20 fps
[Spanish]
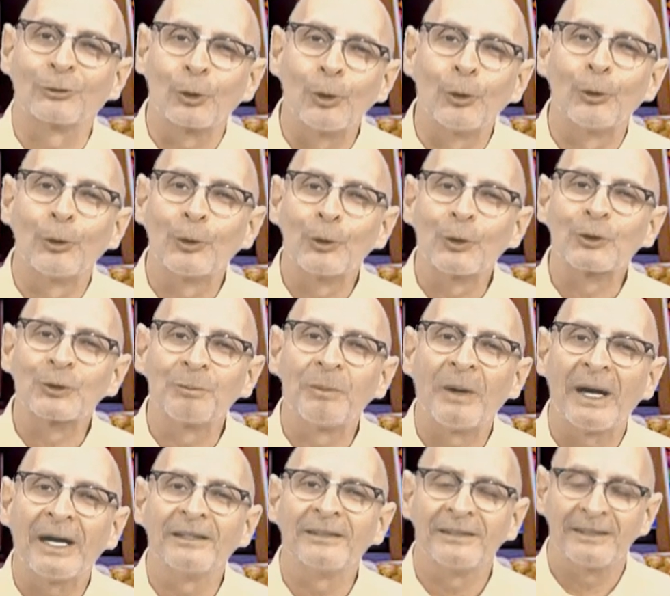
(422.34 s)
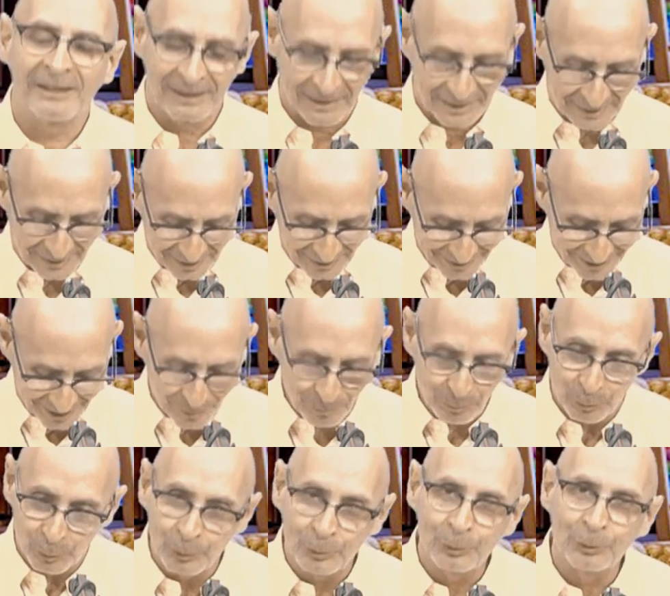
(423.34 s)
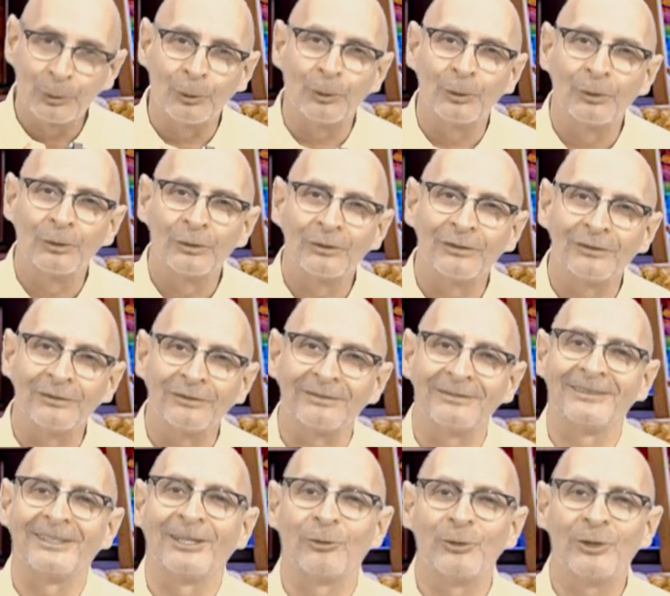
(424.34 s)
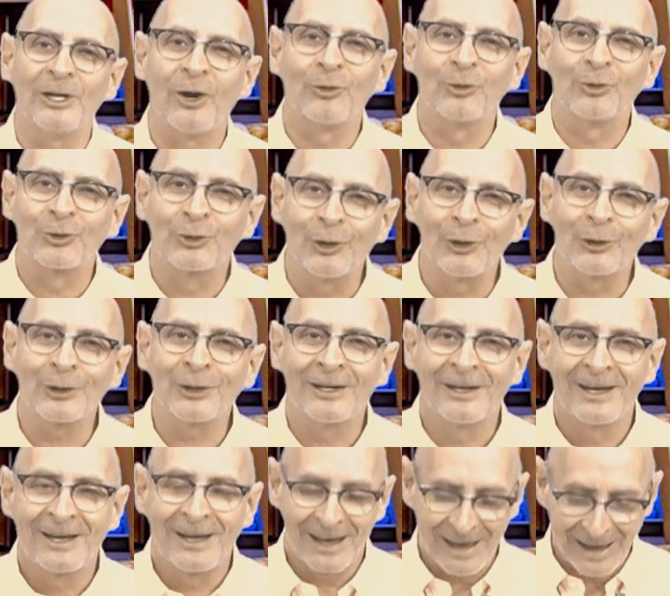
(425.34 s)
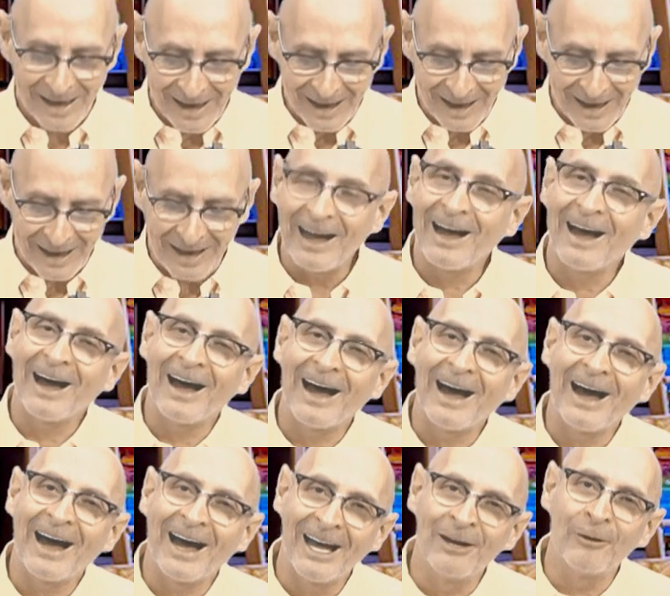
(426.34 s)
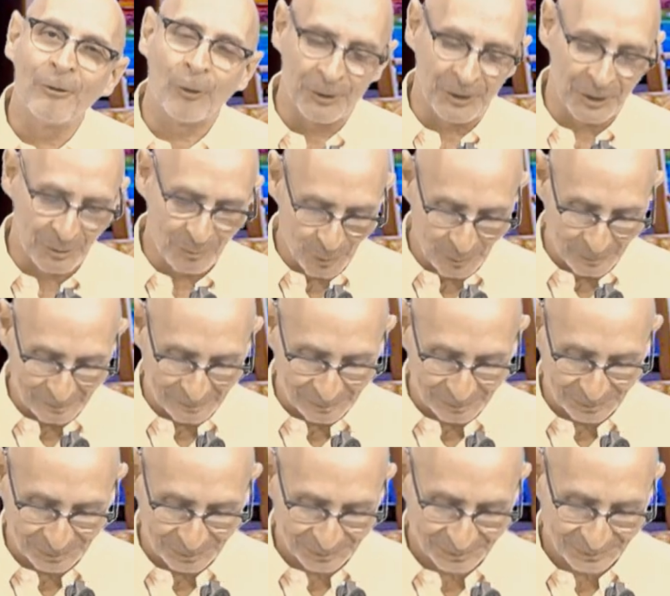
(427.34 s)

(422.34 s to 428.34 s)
a todos los padres del mundo, de un autor anónimo.